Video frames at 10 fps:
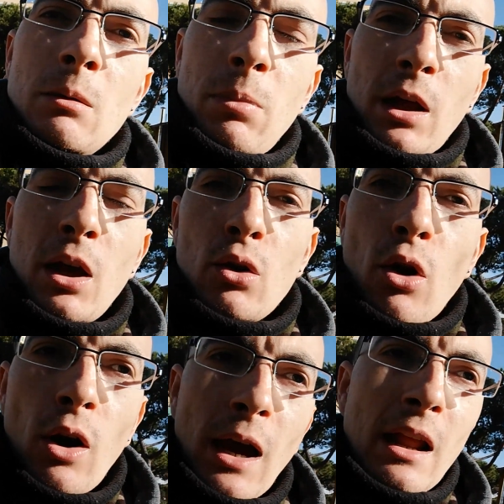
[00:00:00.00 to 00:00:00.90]
perché non
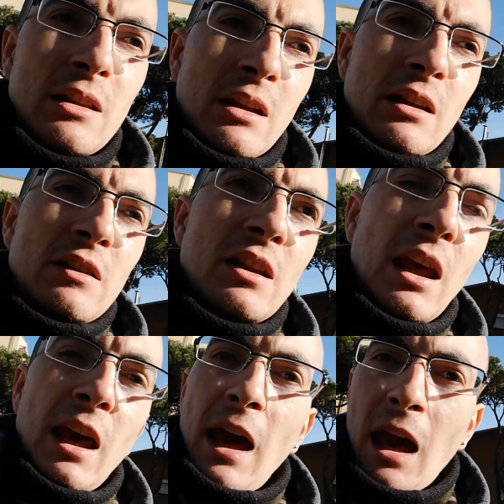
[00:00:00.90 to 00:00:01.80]
ho
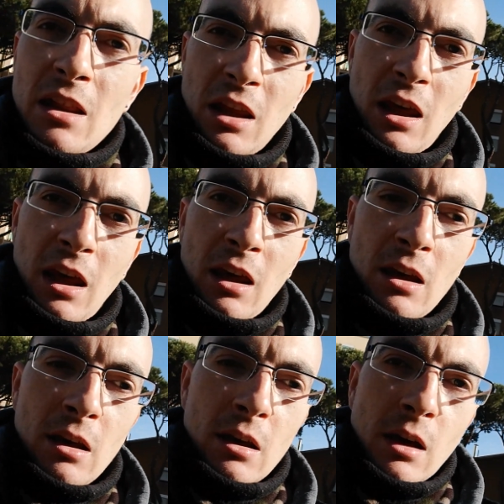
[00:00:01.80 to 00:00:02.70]
caratteristiche etiche
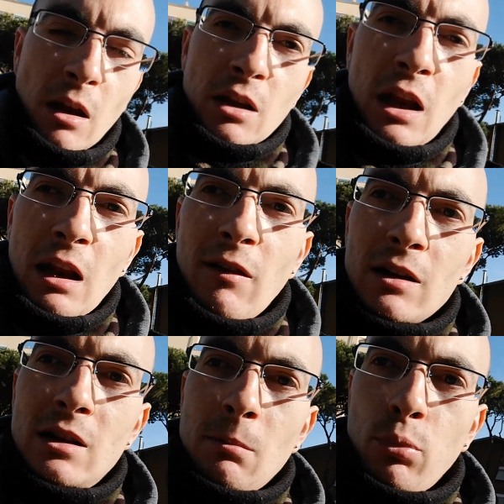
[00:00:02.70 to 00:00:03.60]
di
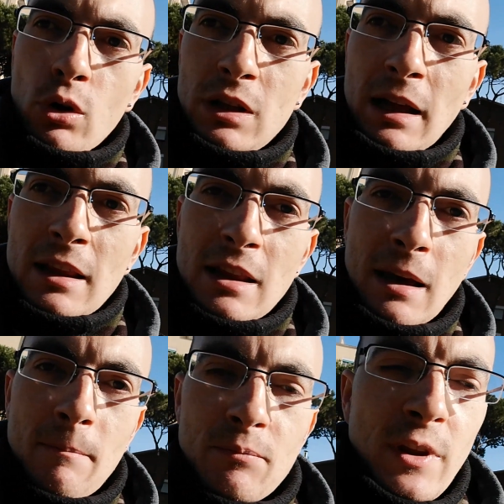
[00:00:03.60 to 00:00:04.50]
rilevante importanza?